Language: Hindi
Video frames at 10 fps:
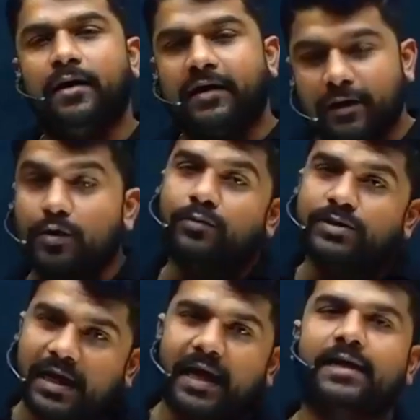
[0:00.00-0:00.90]
ये तो
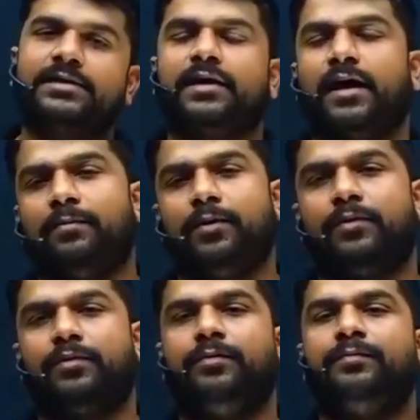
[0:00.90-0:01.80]
मुझे कहना चाहिए आप
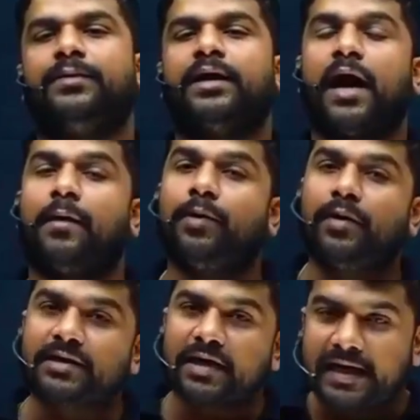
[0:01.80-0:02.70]
लोगों को कि आप
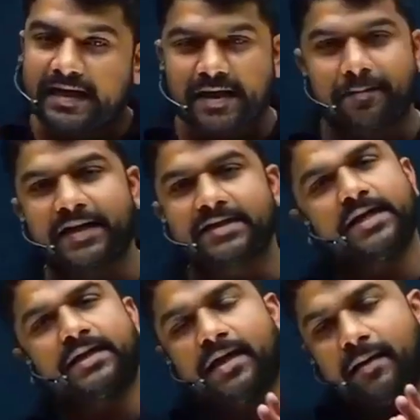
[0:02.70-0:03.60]
लोग इतने डिसिप्लिन
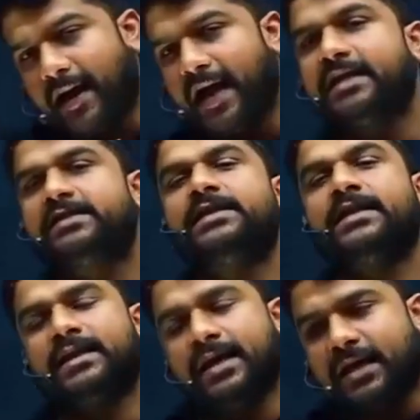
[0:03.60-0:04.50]
से इतने मेहनत से
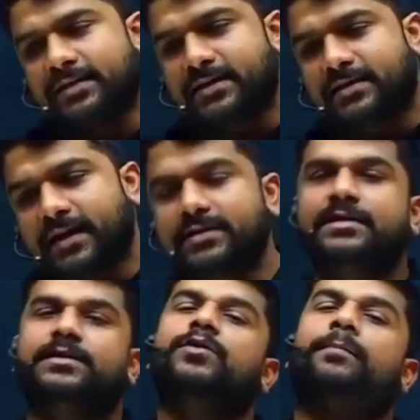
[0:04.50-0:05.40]
इतनी
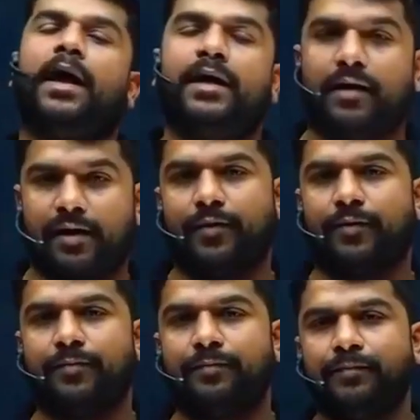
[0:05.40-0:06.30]
कंसिस्टेंसी से जो पढ़ाई कर रहे
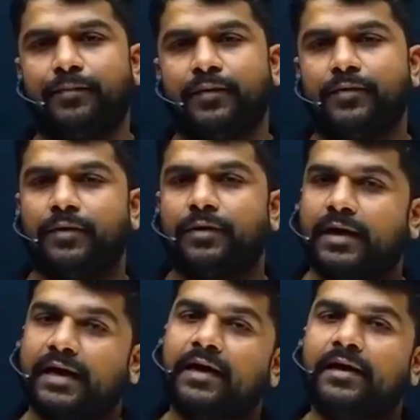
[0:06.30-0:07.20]
हो ठीक है